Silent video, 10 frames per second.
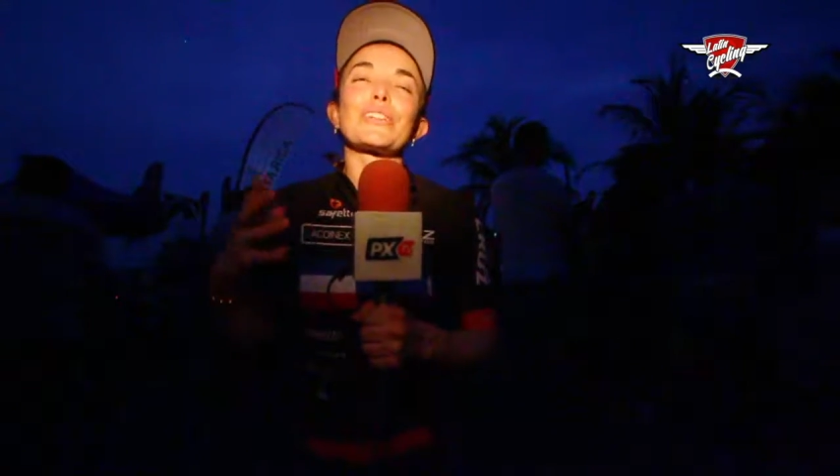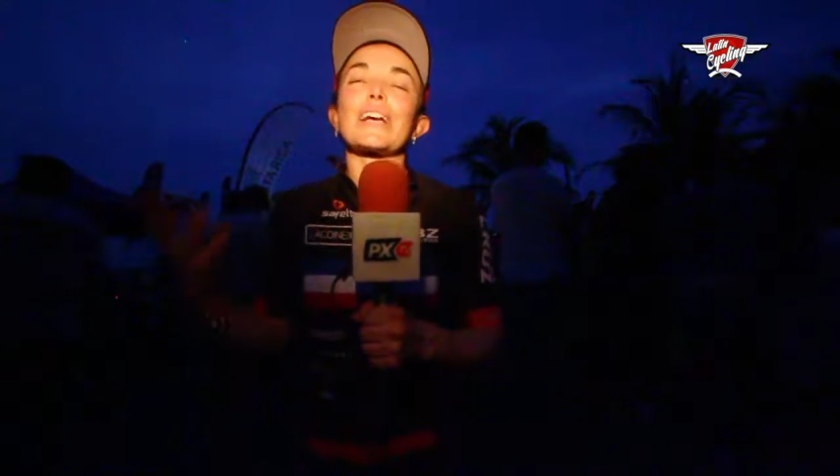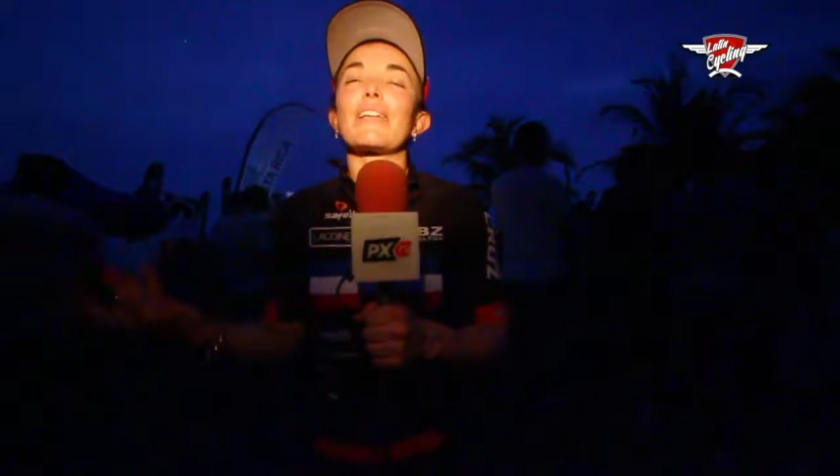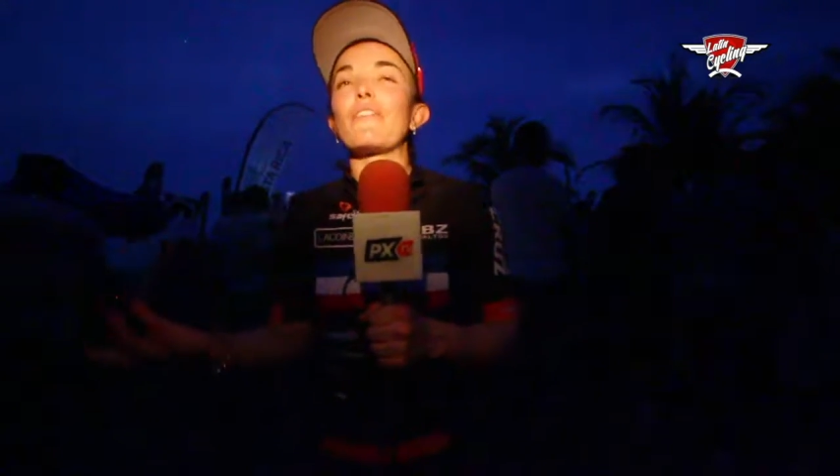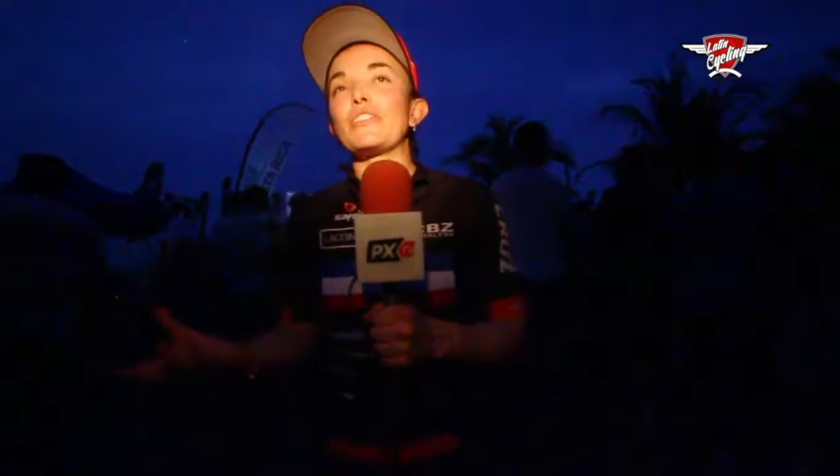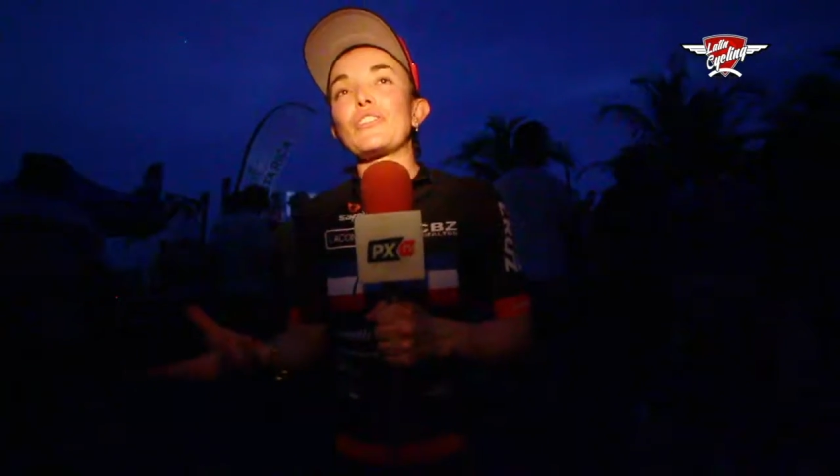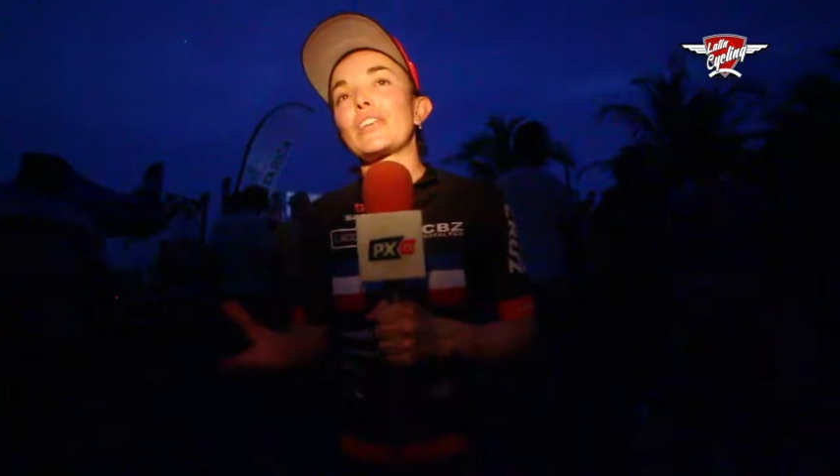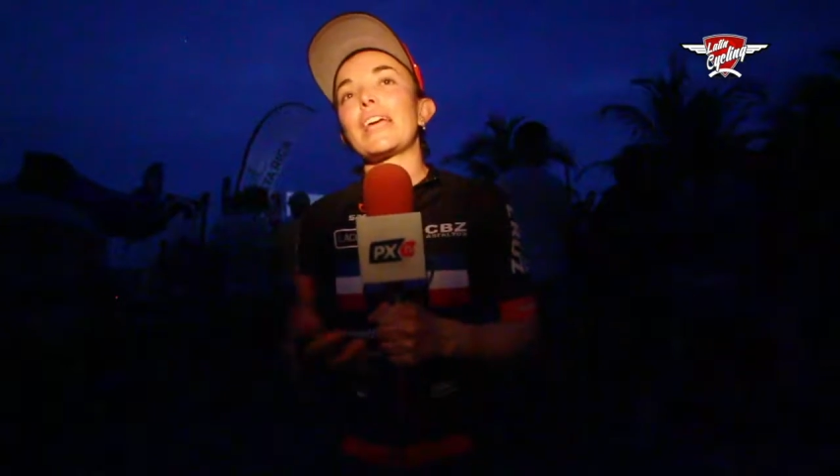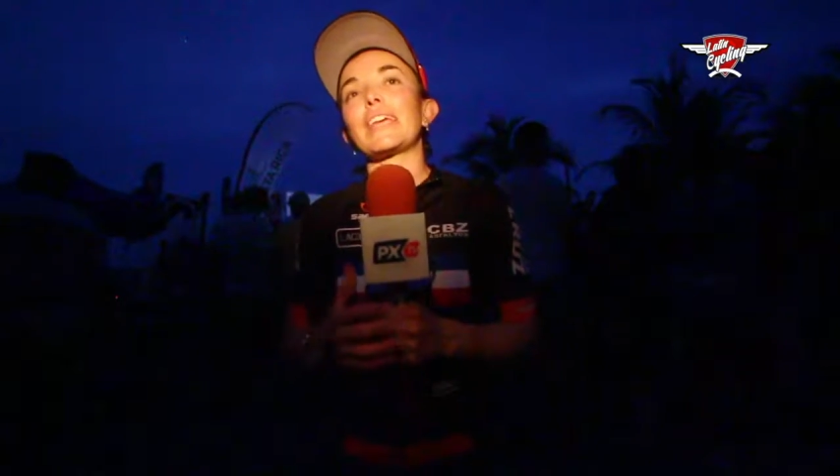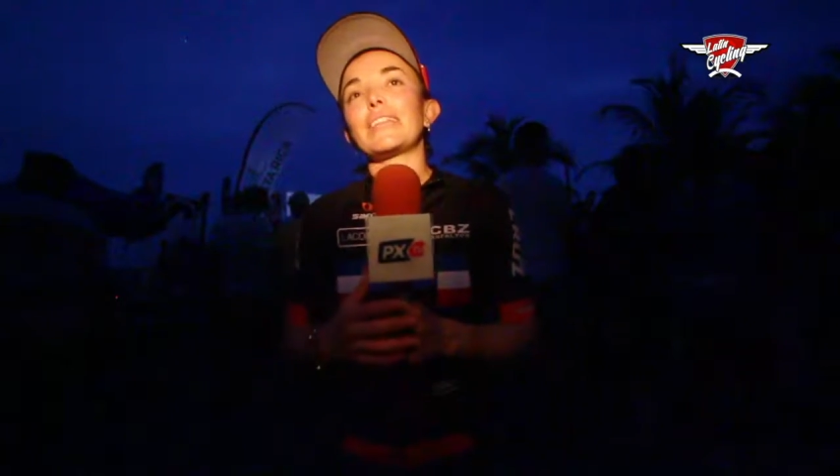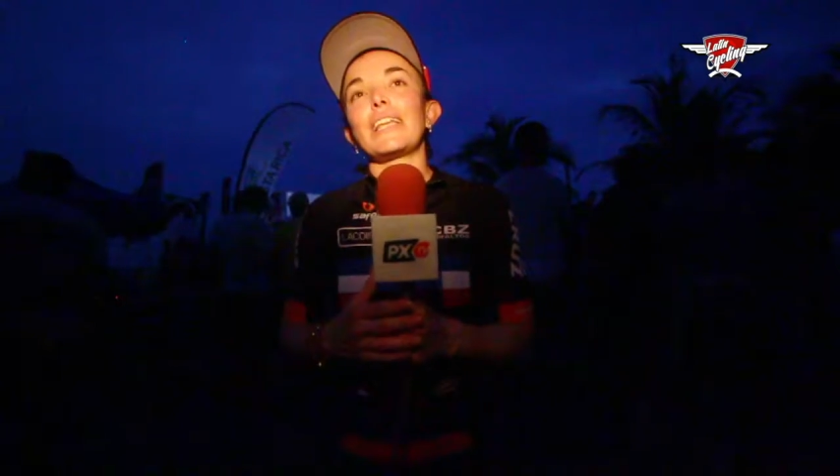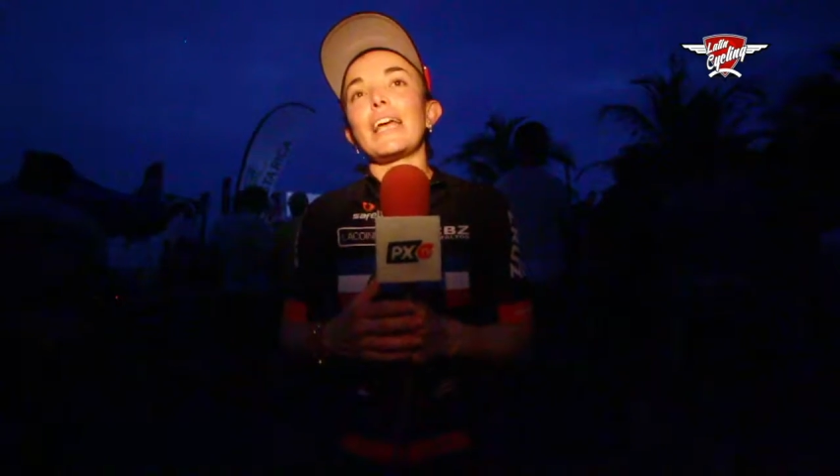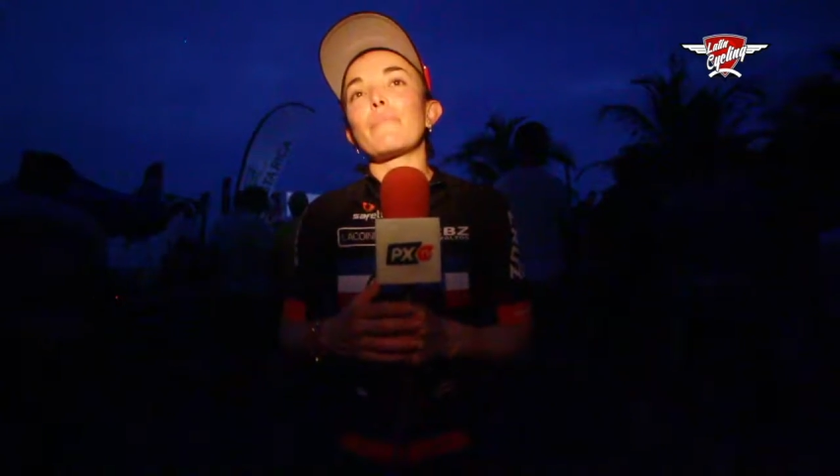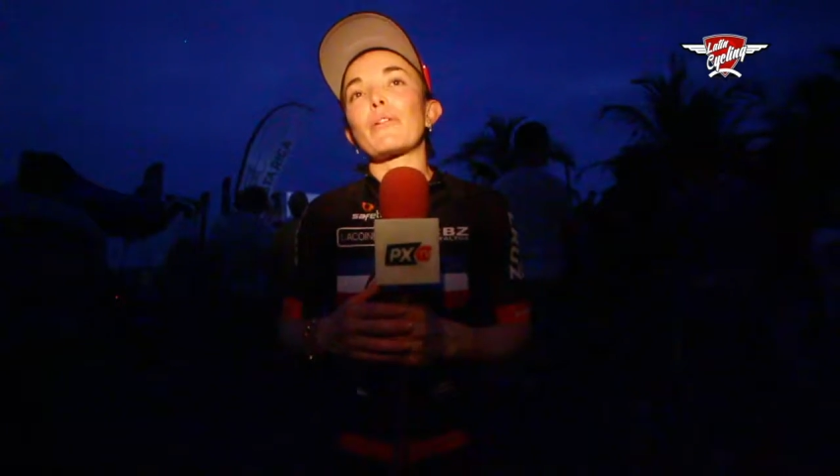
sacrificios que hay que tener